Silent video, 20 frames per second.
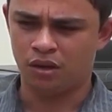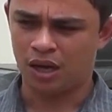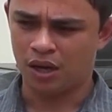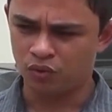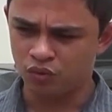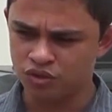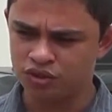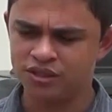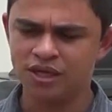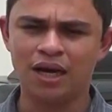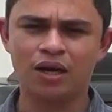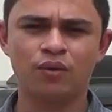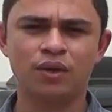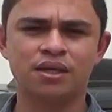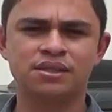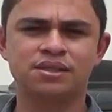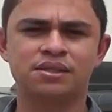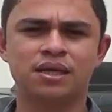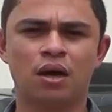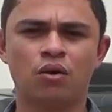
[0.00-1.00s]
Anunciaram o
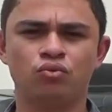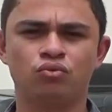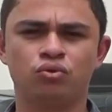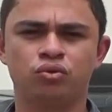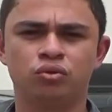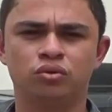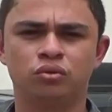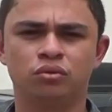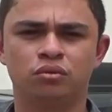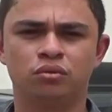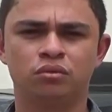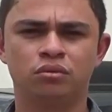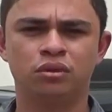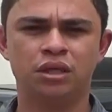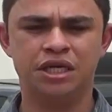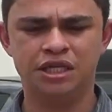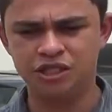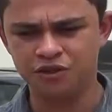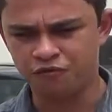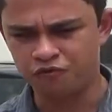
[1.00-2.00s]
assalto
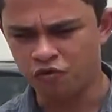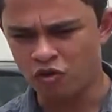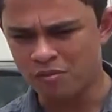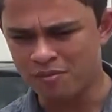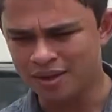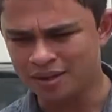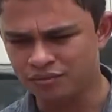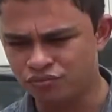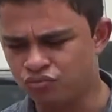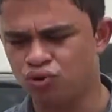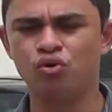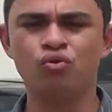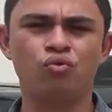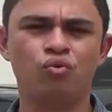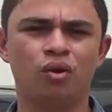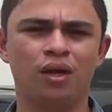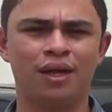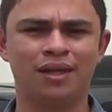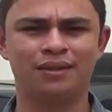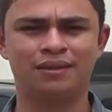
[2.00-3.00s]
e, de forma
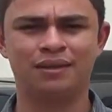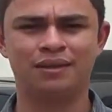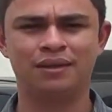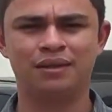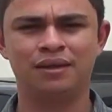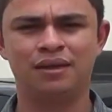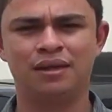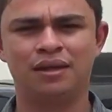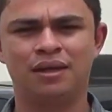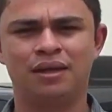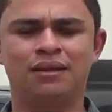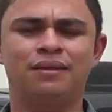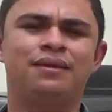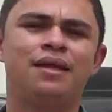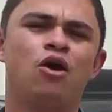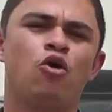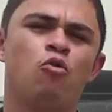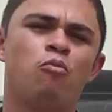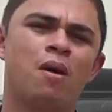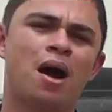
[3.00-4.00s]
truculenta,
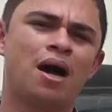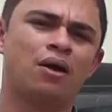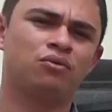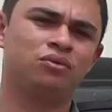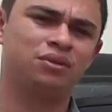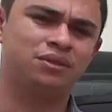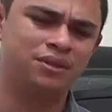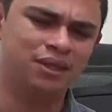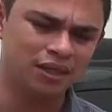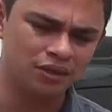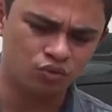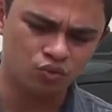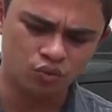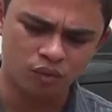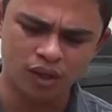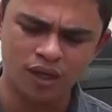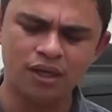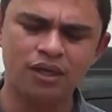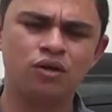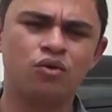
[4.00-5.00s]
derrubaram
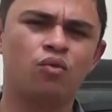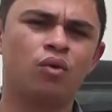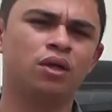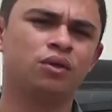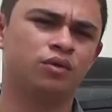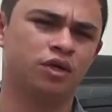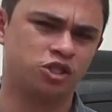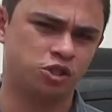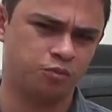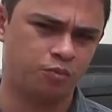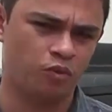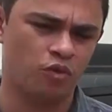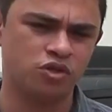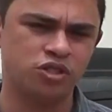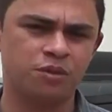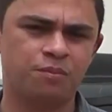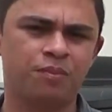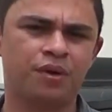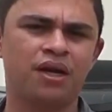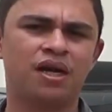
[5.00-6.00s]
tanto ele quanto a
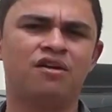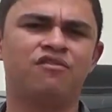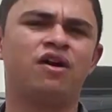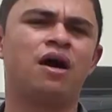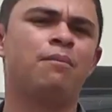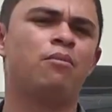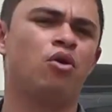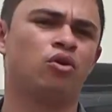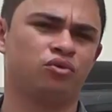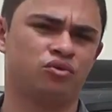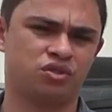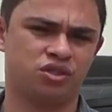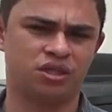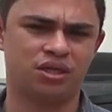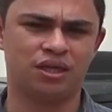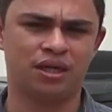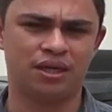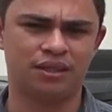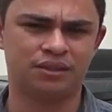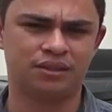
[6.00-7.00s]
esposa para levar a
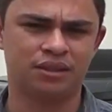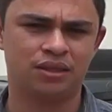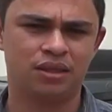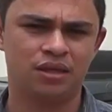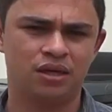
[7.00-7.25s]
motocicleta.